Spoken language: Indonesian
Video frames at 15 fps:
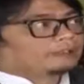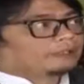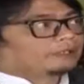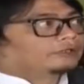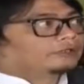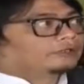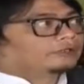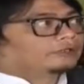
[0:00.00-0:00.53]

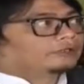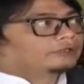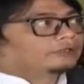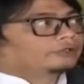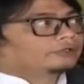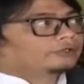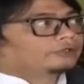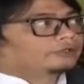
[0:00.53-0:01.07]
Lalu yang
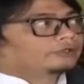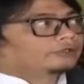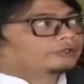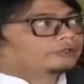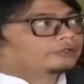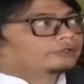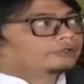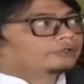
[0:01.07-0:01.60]
kedua
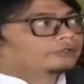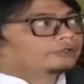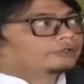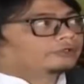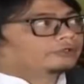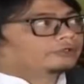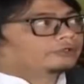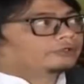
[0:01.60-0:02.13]
settingnya.
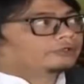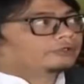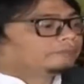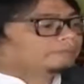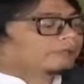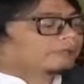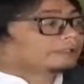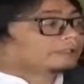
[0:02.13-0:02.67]
Dulu lebih
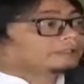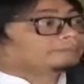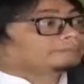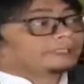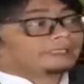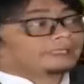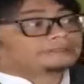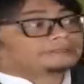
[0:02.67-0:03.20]
banyak di
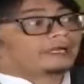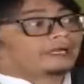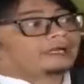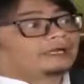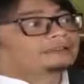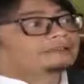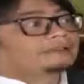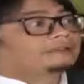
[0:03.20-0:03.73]

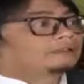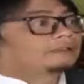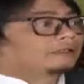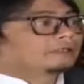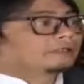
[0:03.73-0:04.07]
pedesaan,